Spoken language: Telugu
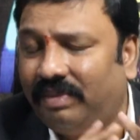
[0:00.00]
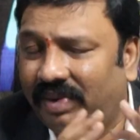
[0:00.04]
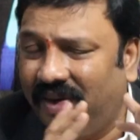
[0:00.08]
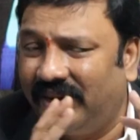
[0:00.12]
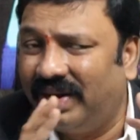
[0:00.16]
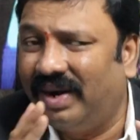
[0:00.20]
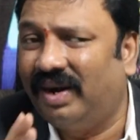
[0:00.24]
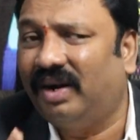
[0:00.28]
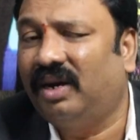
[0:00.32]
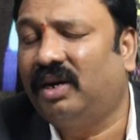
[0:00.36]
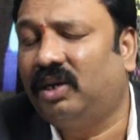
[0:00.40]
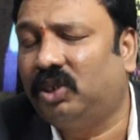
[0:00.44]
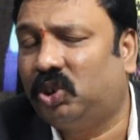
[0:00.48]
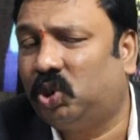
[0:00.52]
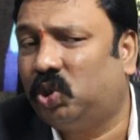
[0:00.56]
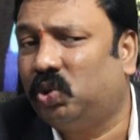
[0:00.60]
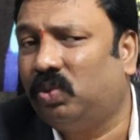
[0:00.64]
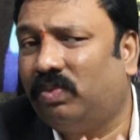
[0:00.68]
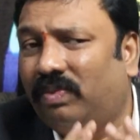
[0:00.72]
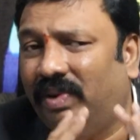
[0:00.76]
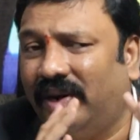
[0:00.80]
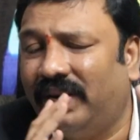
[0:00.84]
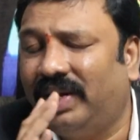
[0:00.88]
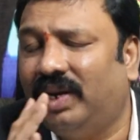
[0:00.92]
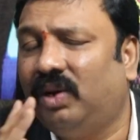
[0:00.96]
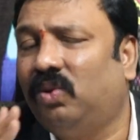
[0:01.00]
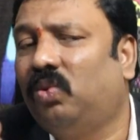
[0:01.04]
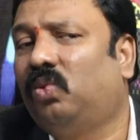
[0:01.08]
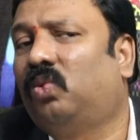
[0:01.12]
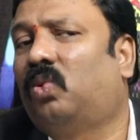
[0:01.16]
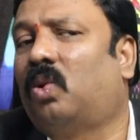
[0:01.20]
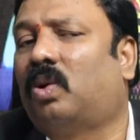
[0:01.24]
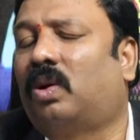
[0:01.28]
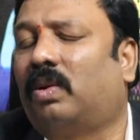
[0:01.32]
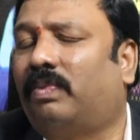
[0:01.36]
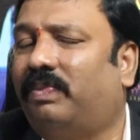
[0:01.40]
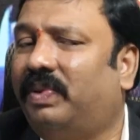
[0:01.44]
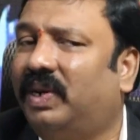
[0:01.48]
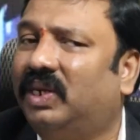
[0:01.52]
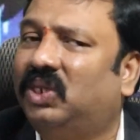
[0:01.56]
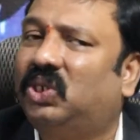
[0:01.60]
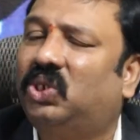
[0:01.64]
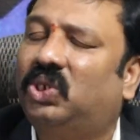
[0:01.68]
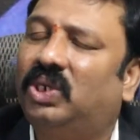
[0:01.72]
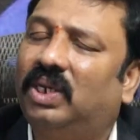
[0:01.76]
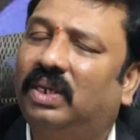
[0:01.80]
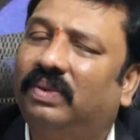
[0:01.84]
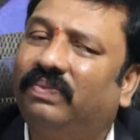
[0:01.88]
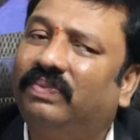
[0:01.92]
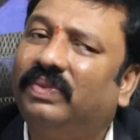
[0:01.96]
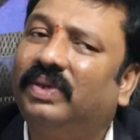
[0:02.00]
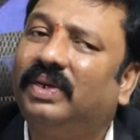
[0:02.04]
మీరు అడగచ్చు మళ్ళీ ఇంకొక ప్రశ్న